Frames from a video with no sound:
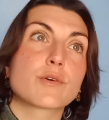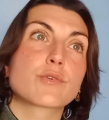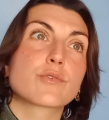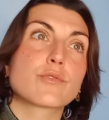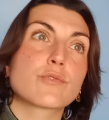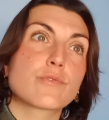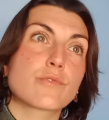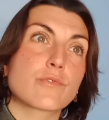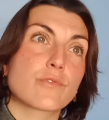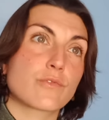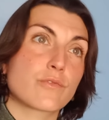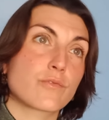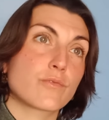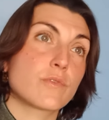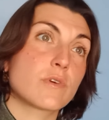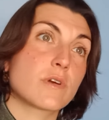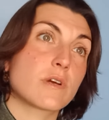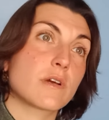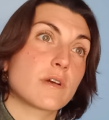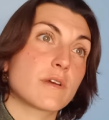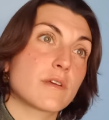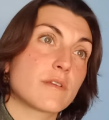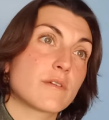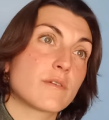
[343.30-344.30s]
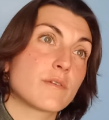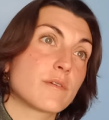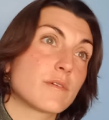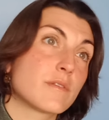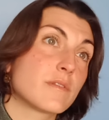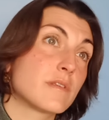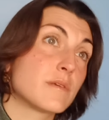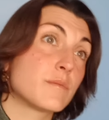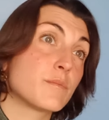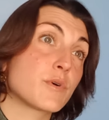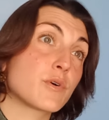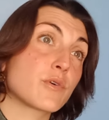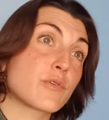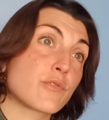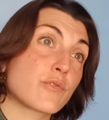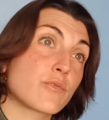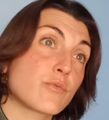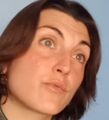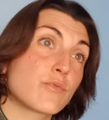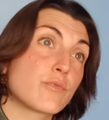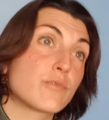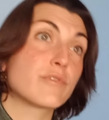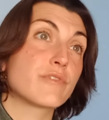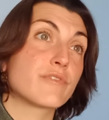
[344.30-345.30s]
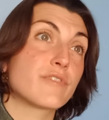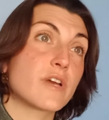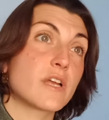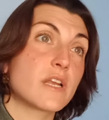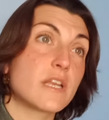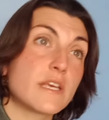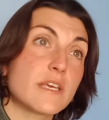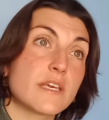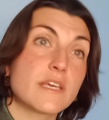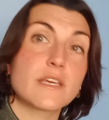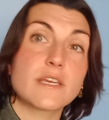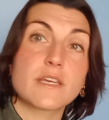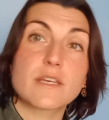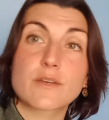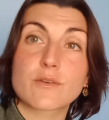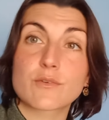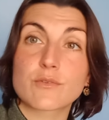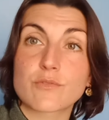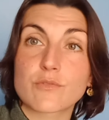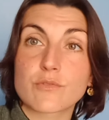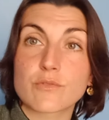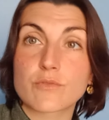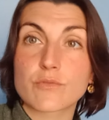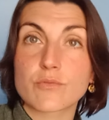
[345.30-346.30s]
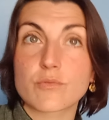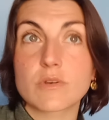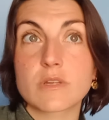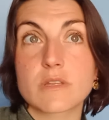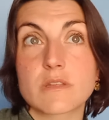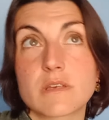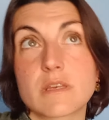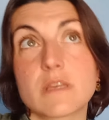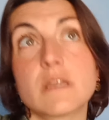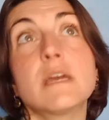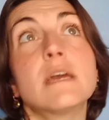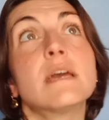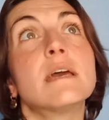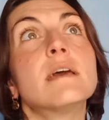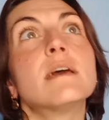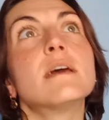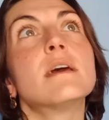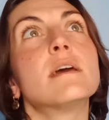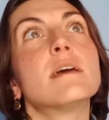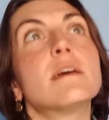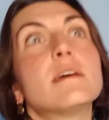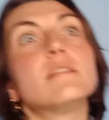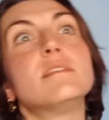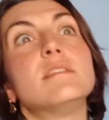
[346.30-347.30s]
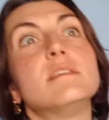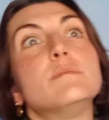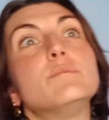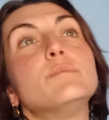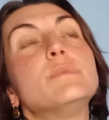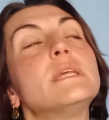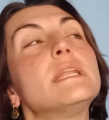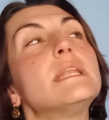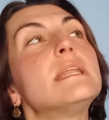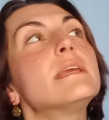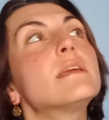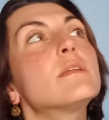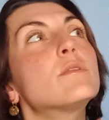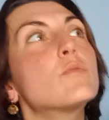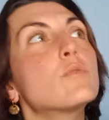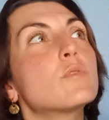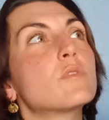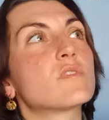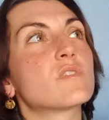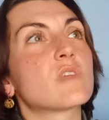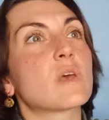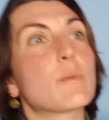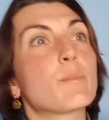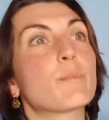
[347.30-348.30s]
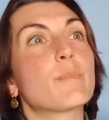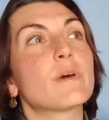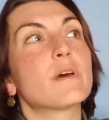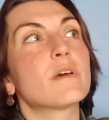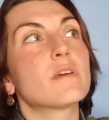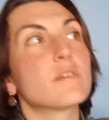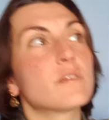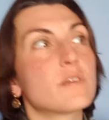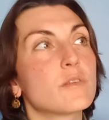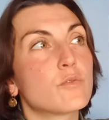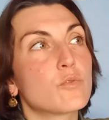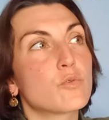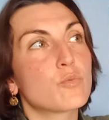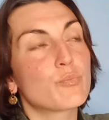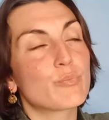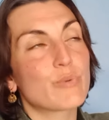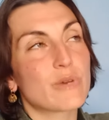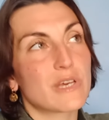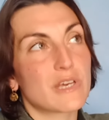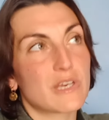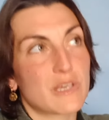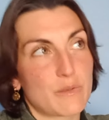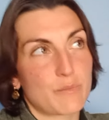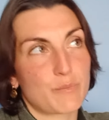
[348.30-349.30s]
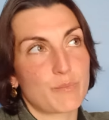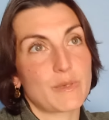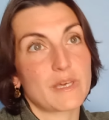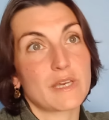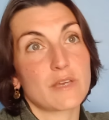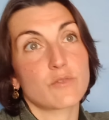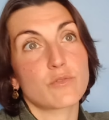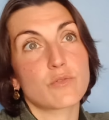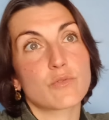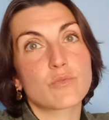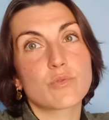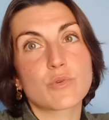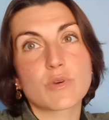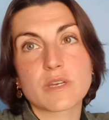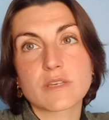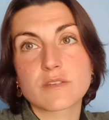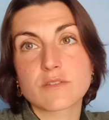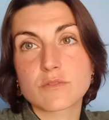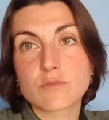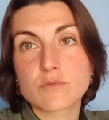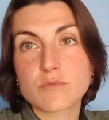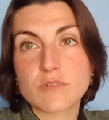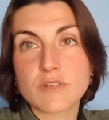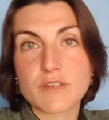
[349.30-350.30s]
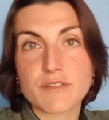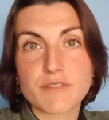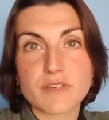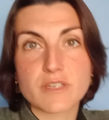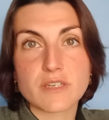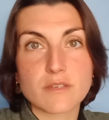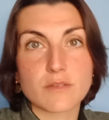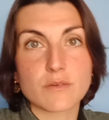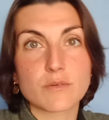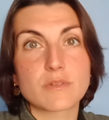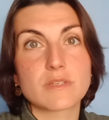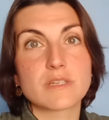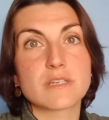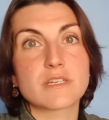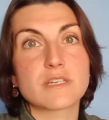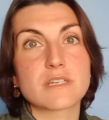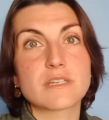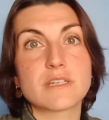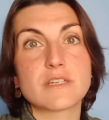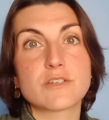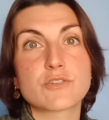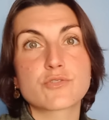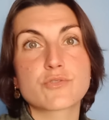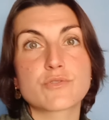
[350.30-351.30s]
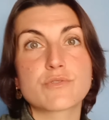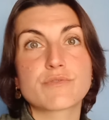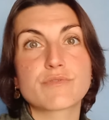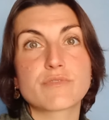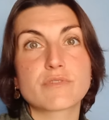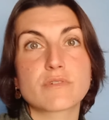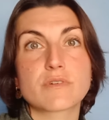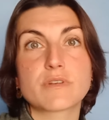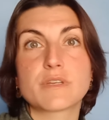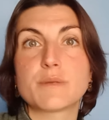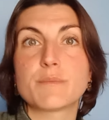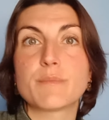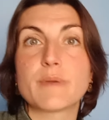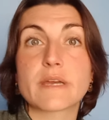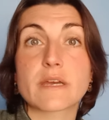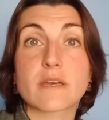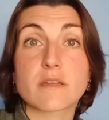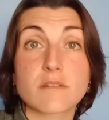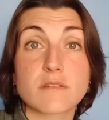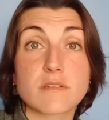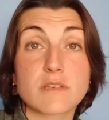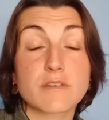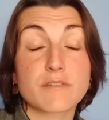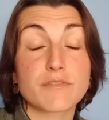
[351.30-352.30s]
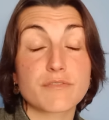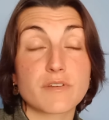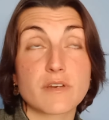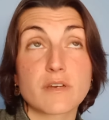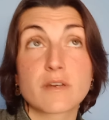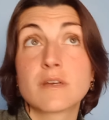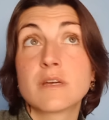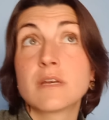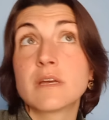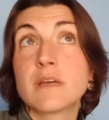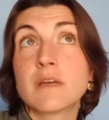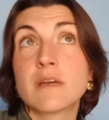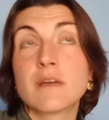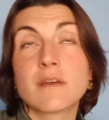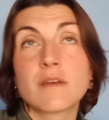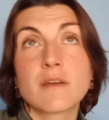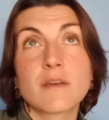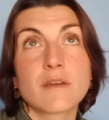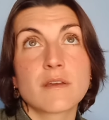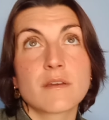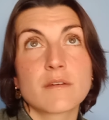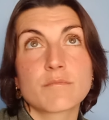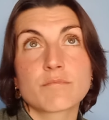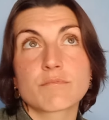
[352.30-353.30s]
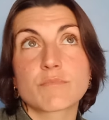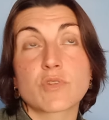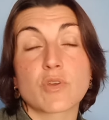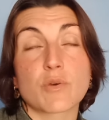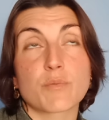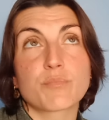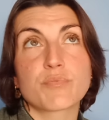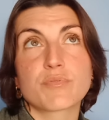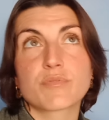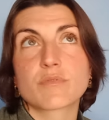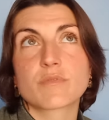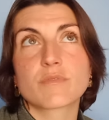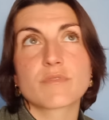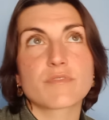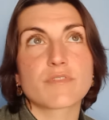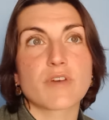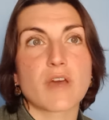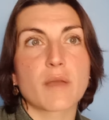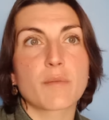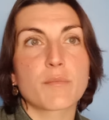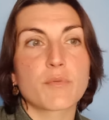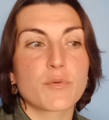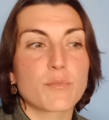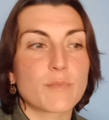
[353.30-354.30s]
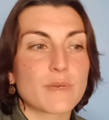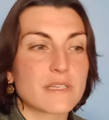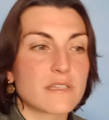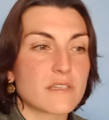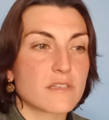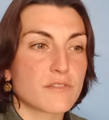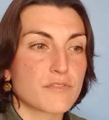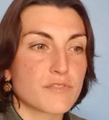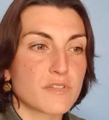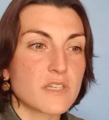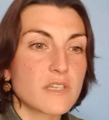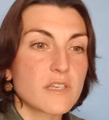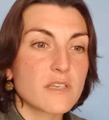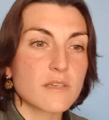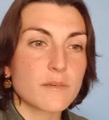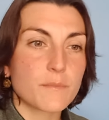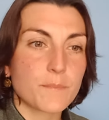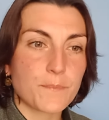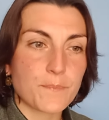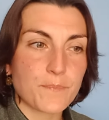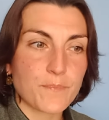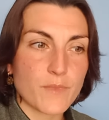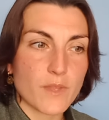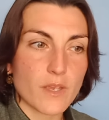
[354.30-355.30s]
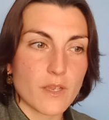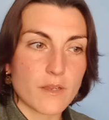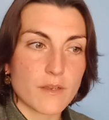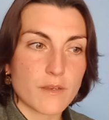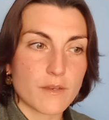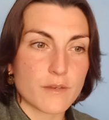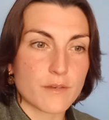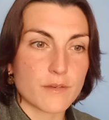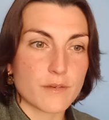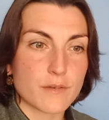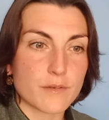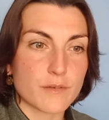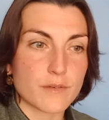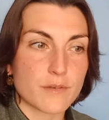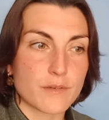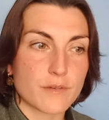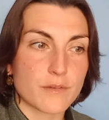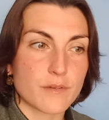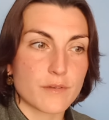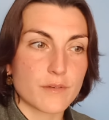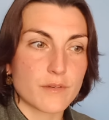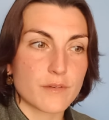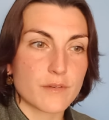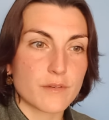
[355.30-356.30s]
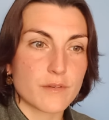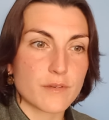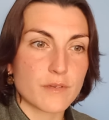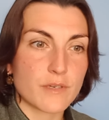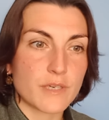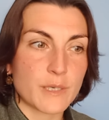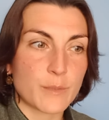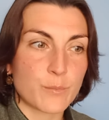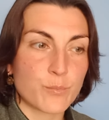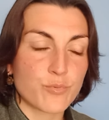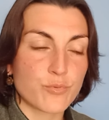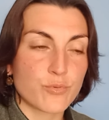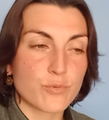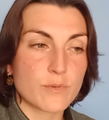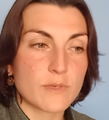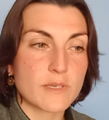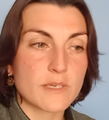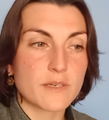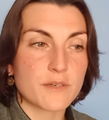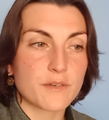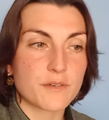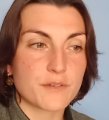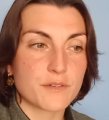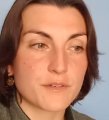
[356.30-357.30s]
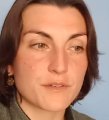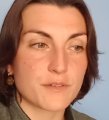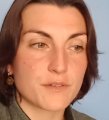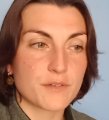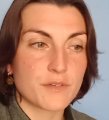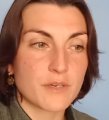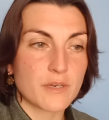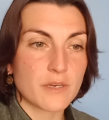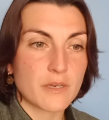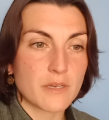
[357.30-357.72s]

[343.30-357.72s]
que ce soit des morceaux de vallées, que ce soit des, des milliers de sapins et de pins à perte d'horizon avec des, chevaux en liberté, enfin, top, vraiment magnifique. Euh, et puis, euh,